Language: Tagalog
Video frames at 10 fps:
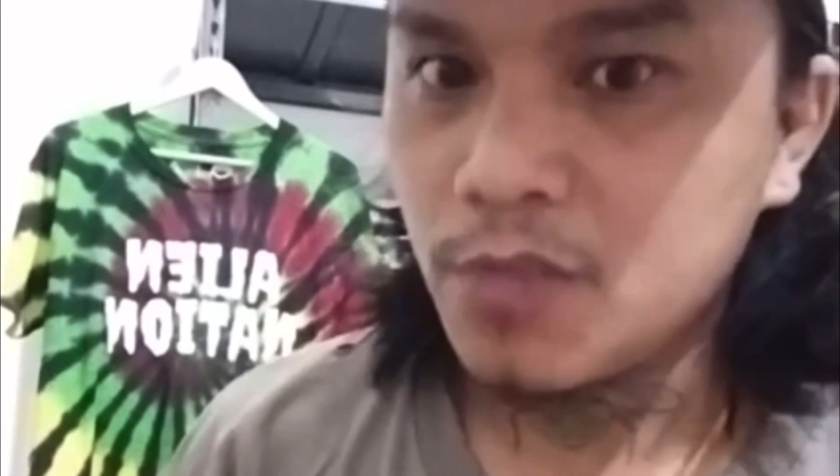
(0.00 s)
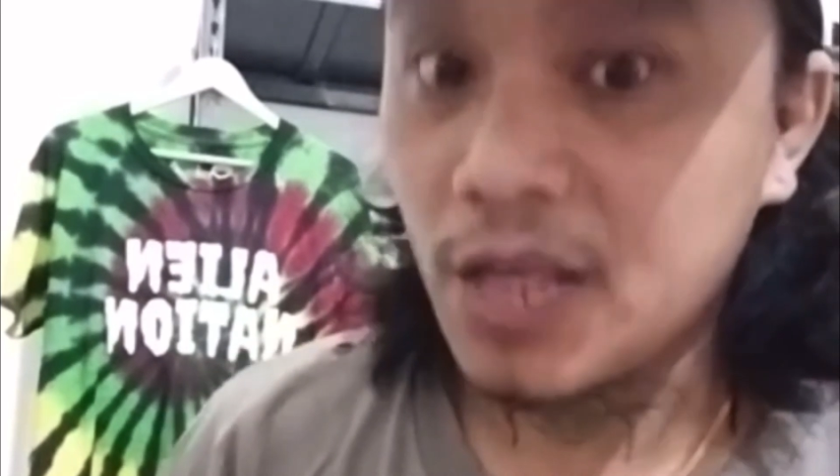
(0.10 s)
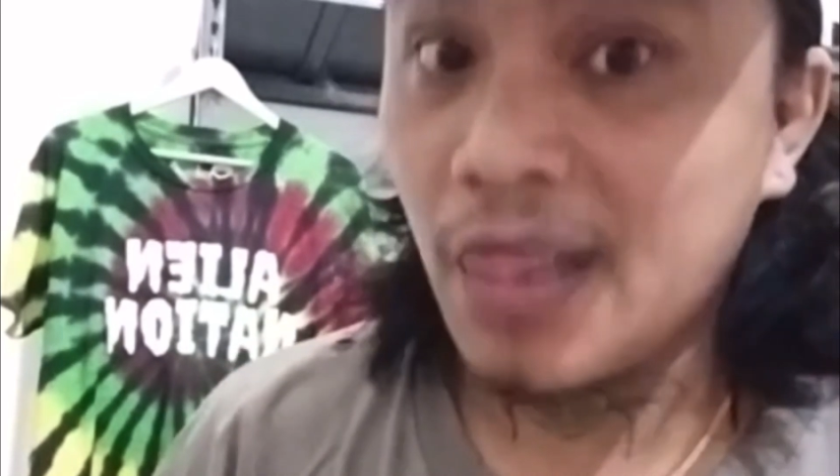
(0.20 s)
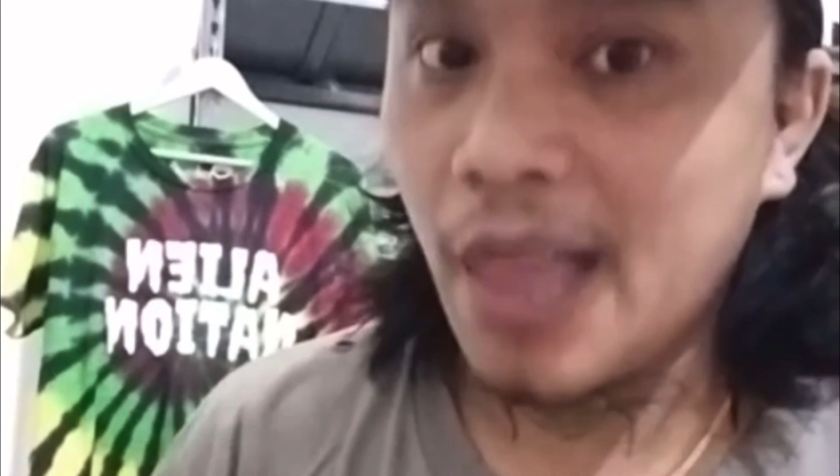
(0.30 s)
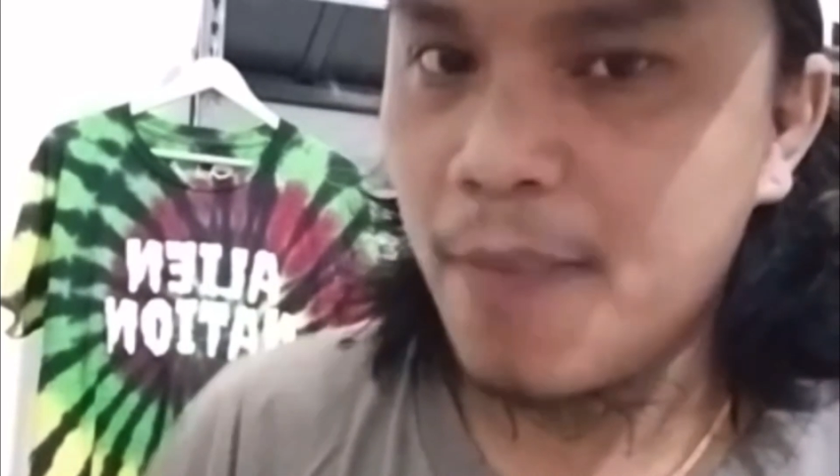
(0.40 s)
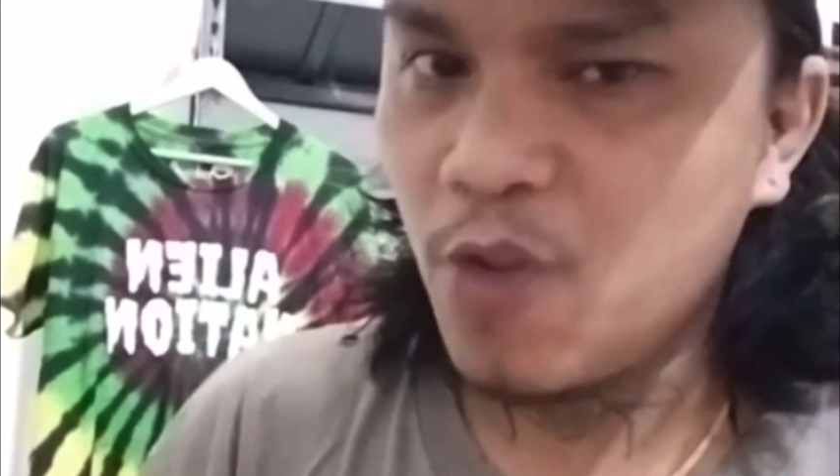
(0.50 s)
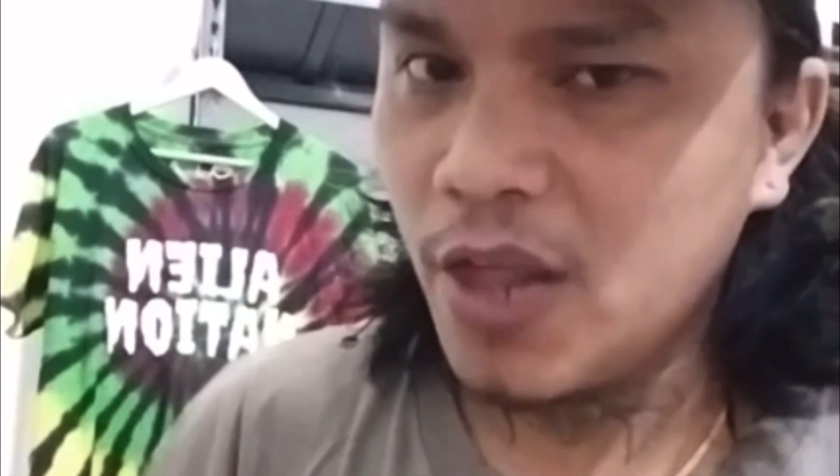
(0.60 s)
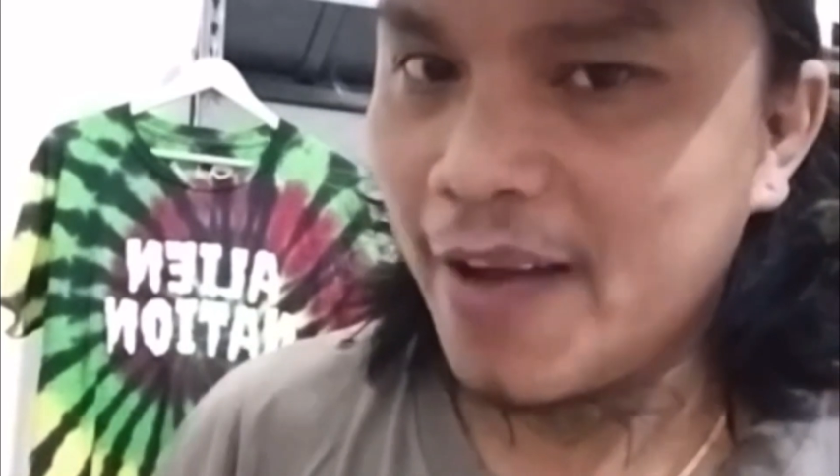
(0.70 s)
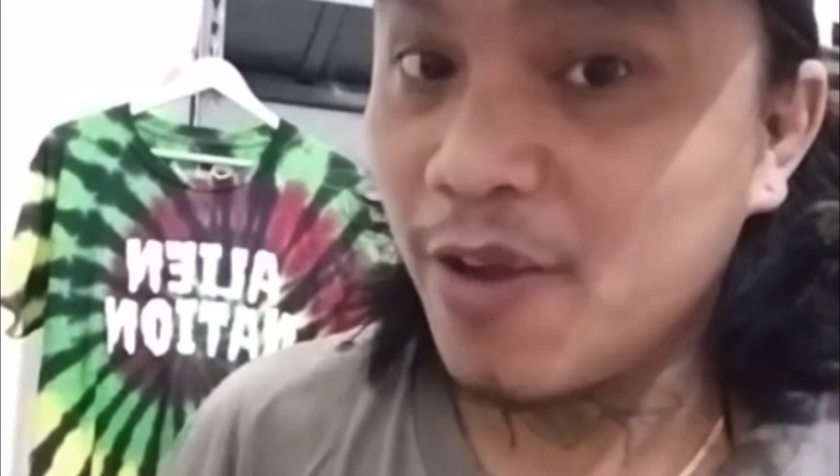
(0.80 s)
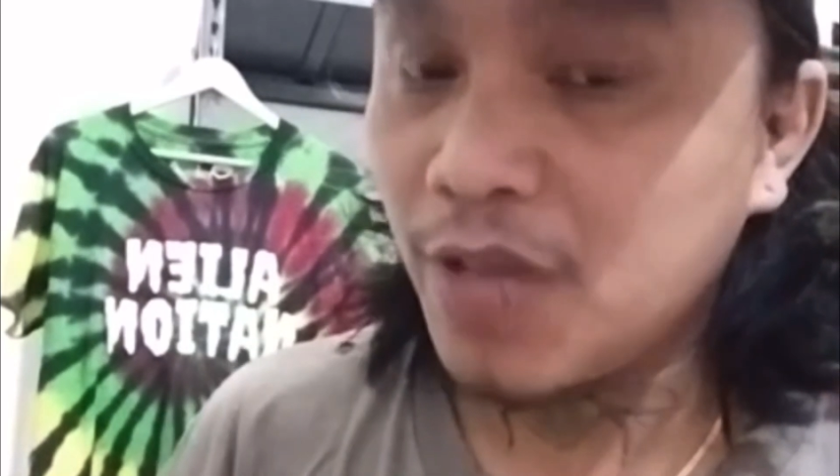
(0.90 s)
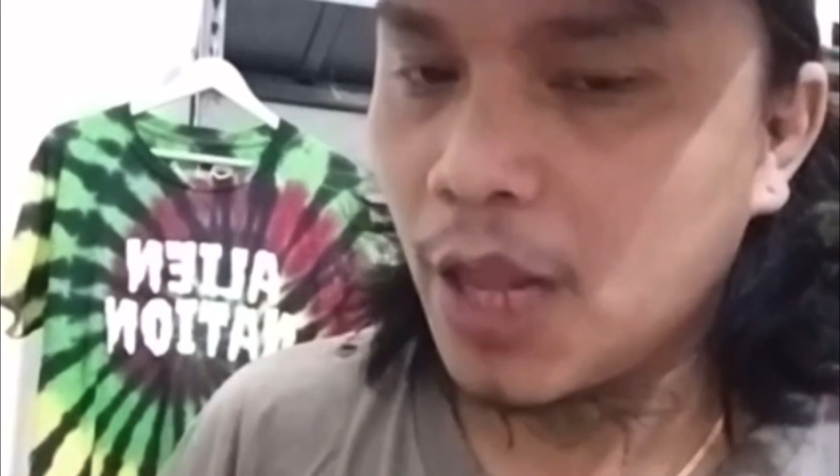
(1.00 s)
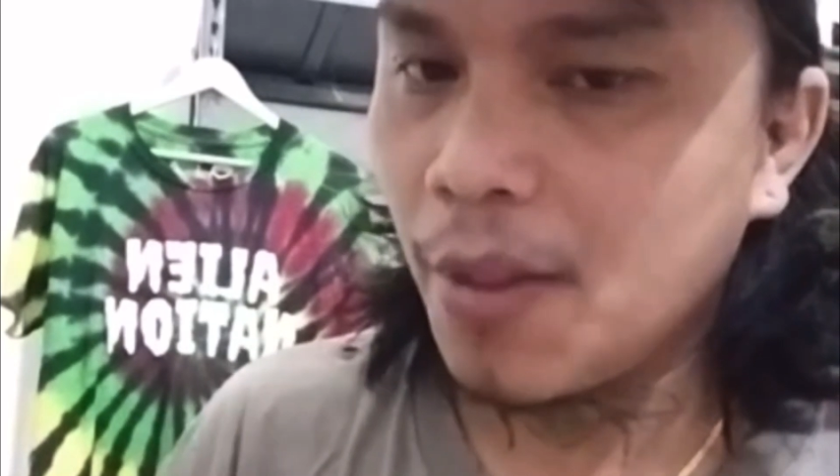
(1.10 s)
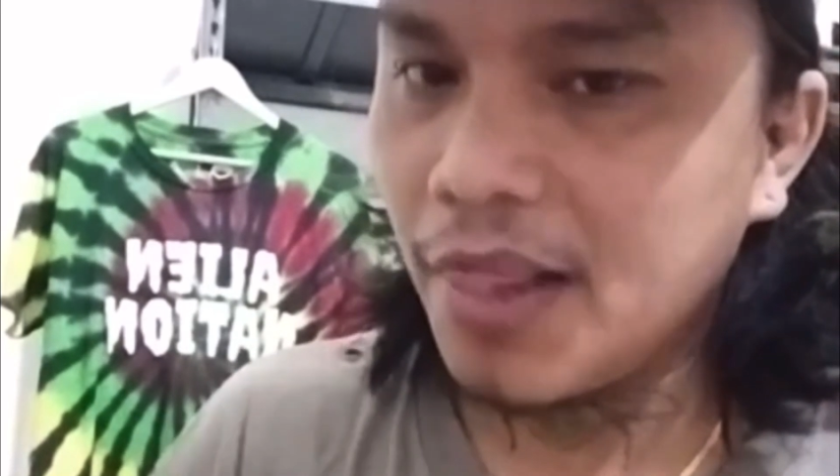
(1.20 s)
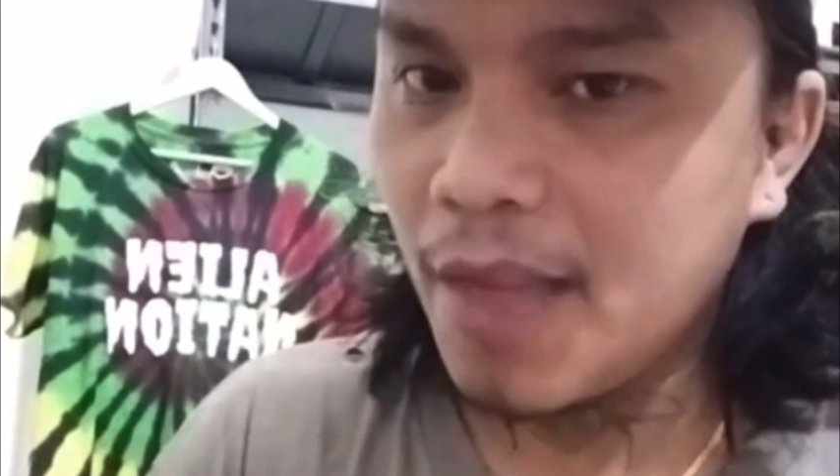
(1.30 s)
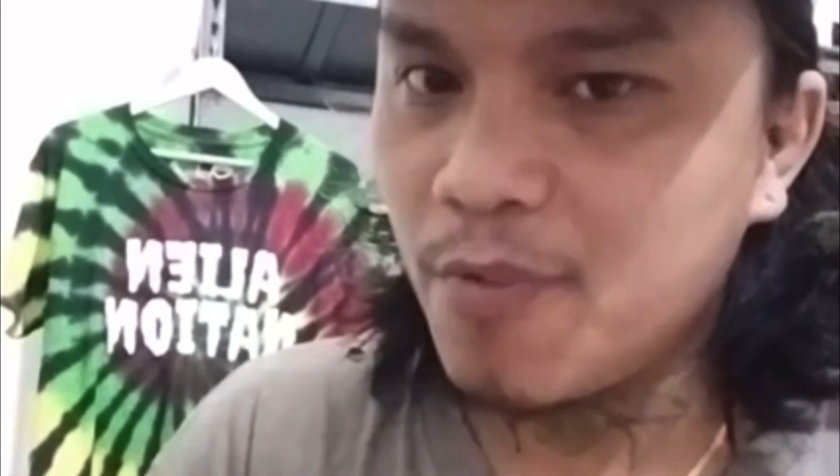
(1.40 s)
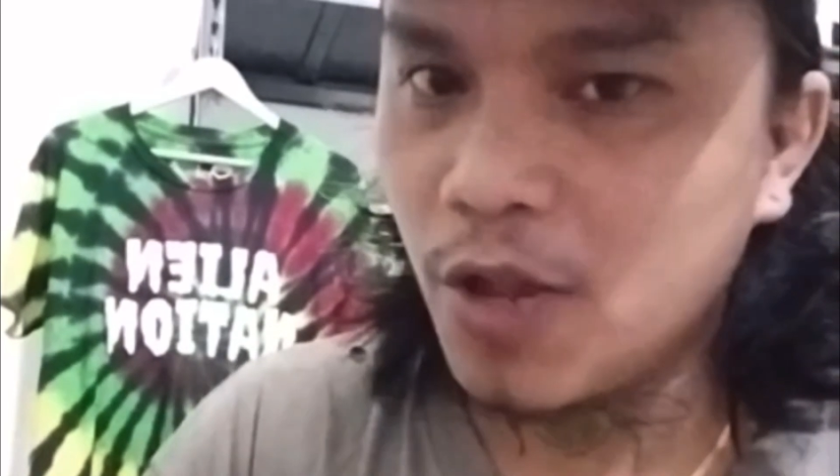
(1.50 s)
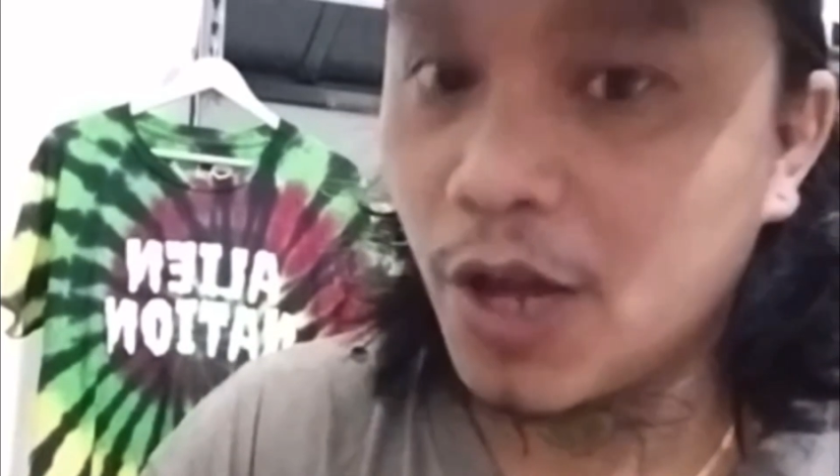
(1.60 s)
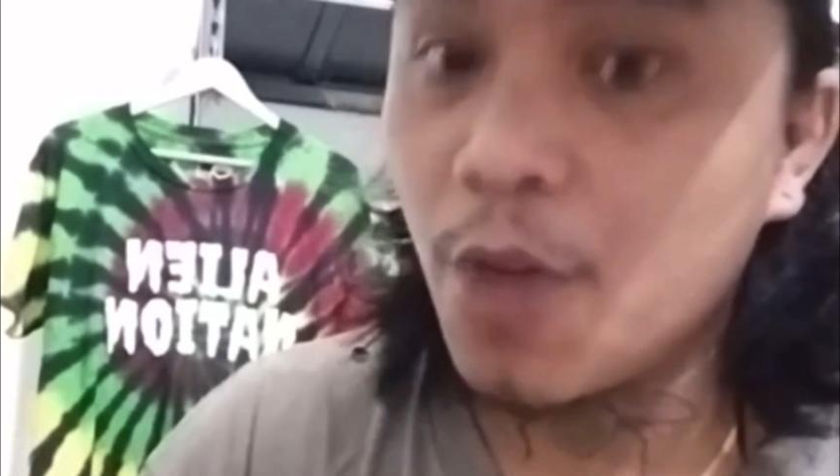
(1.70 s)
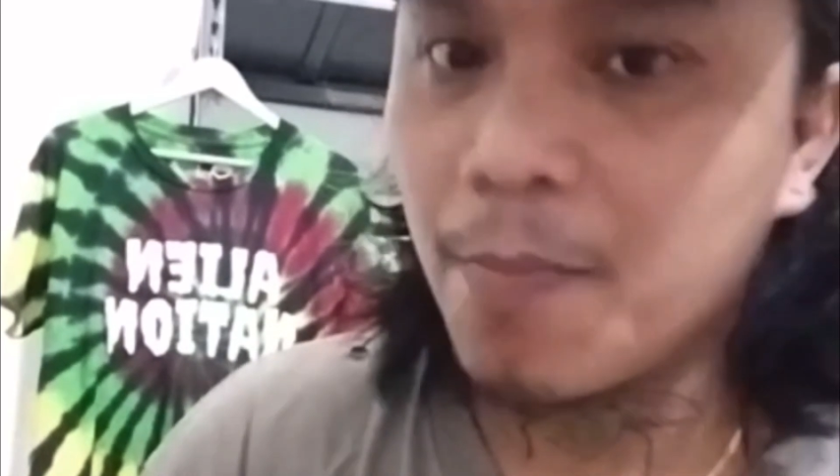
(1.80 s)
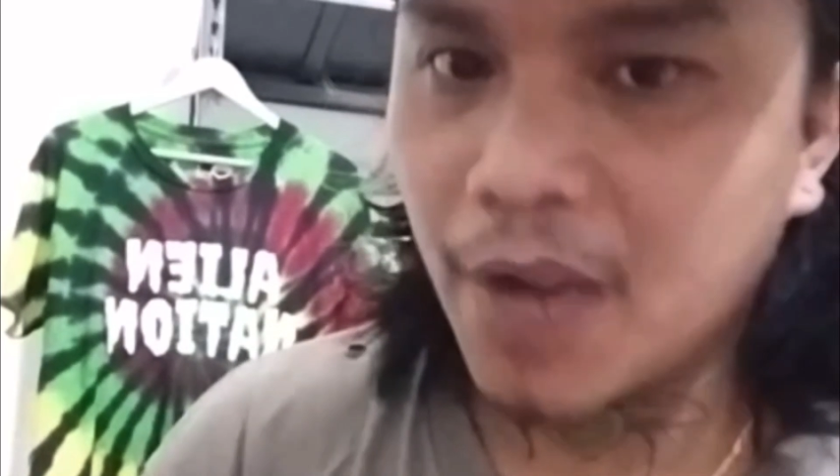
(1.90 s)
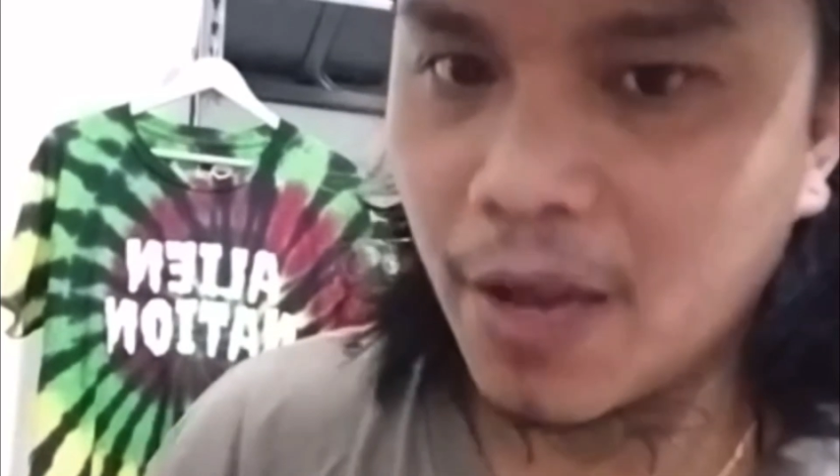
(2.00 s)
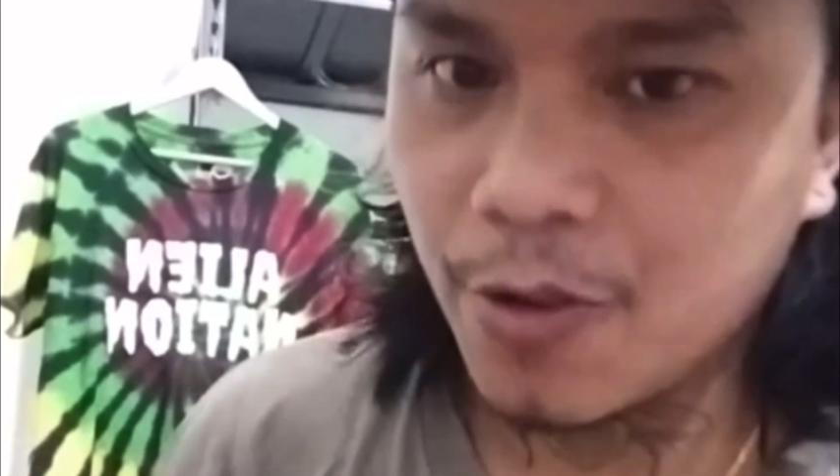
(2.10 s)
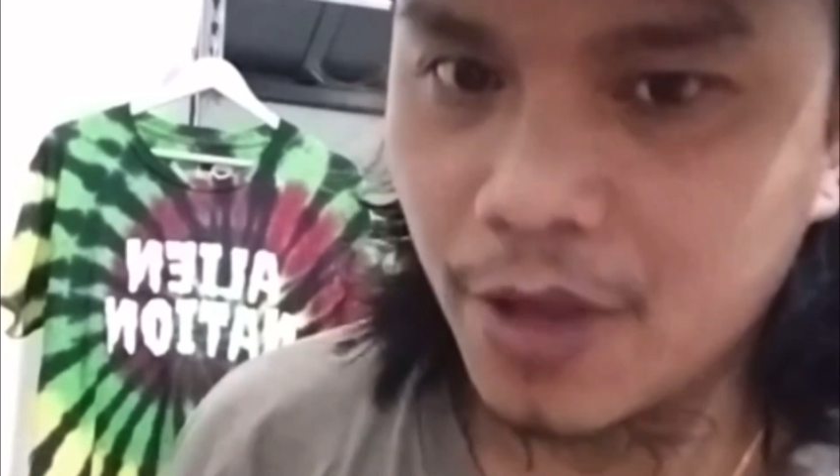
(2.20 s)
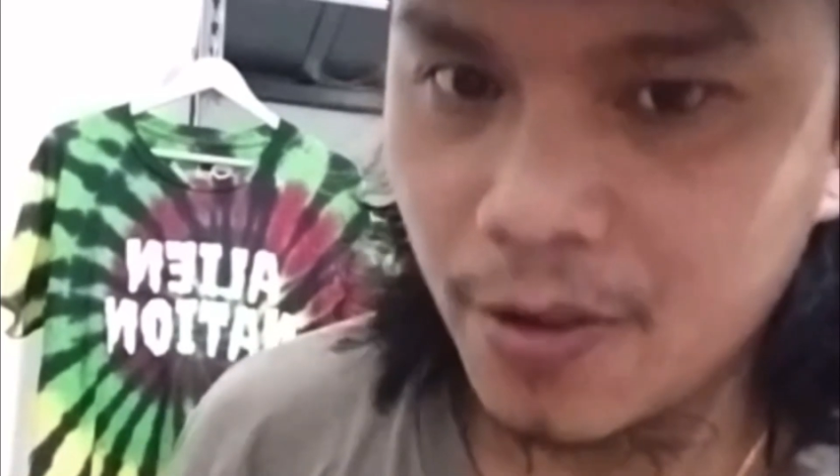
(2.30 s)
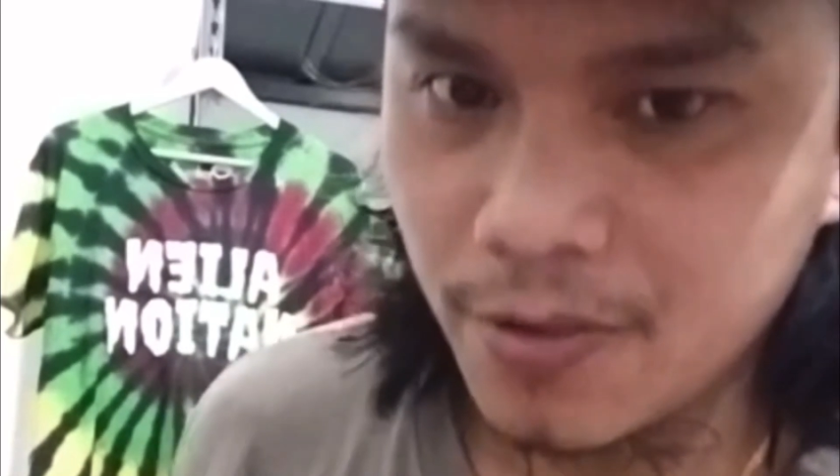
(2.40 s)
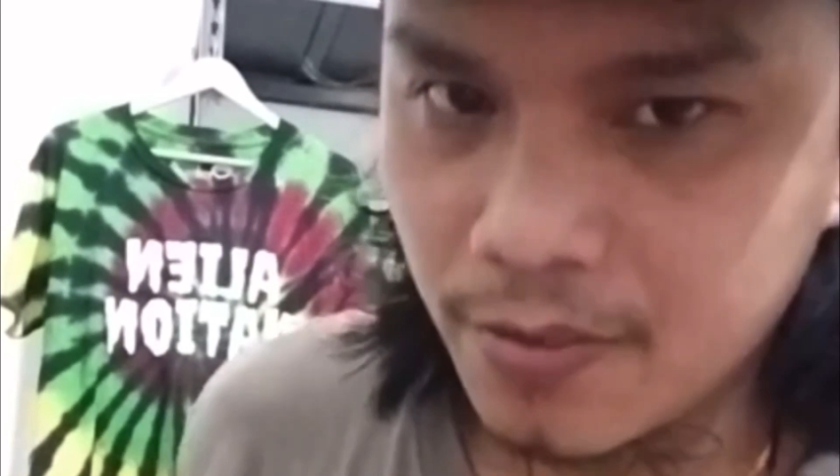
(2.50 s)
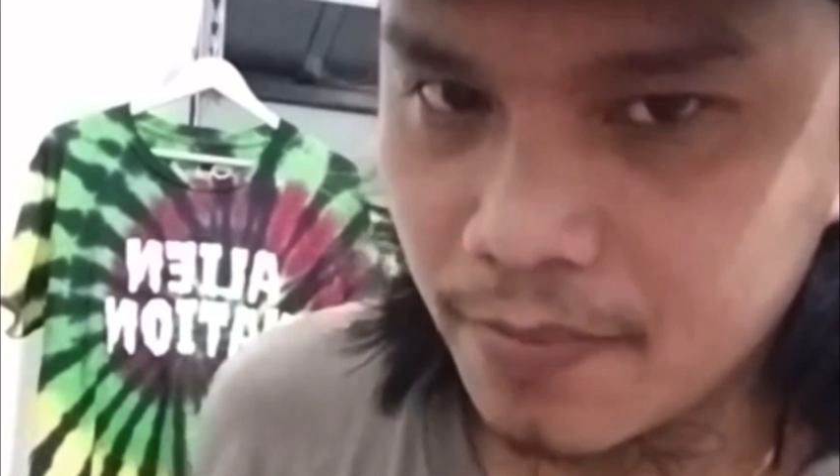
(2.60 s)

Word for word: isang live ko lang yun, dalawang live ko lang yun, break ko na yun.